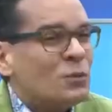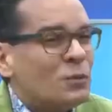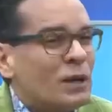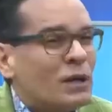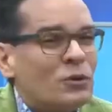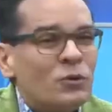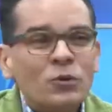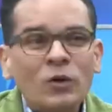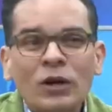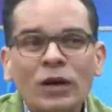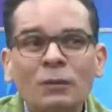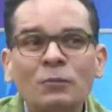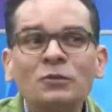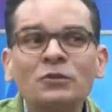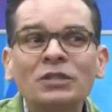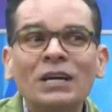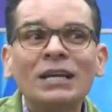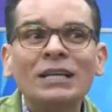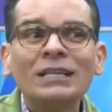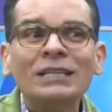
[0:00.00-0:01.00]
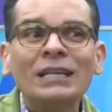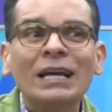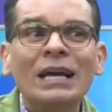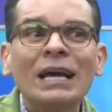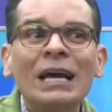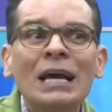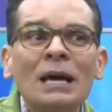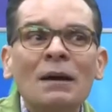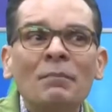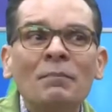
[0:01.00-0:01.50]
me ayudó a que mucha
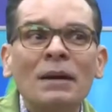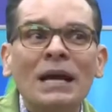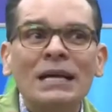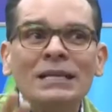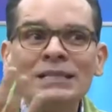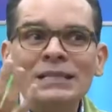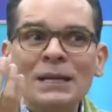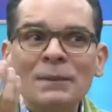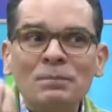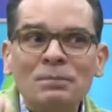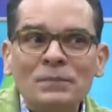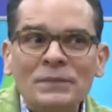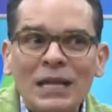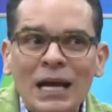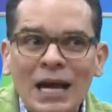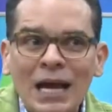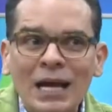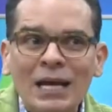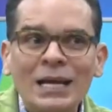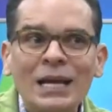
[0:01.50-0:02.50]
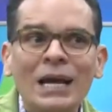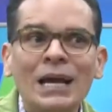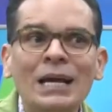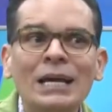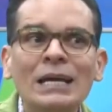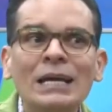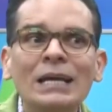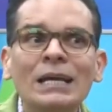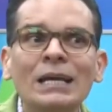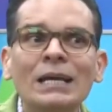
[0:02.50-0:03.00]
gente me
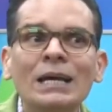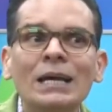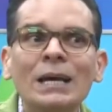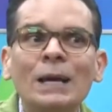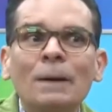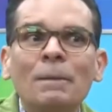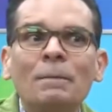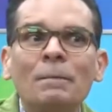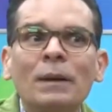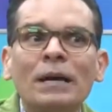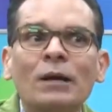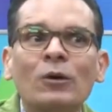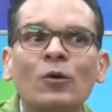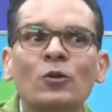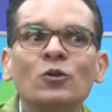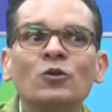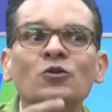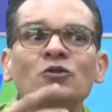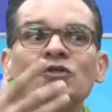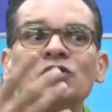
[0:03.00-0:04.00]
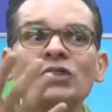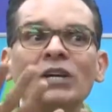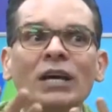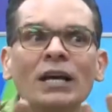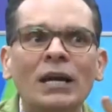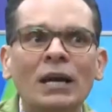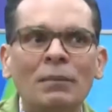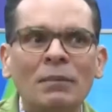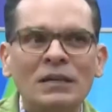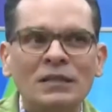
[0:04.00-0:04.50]
aceptara y me
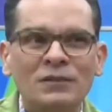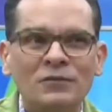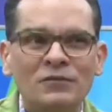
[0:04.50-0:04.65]
conociera más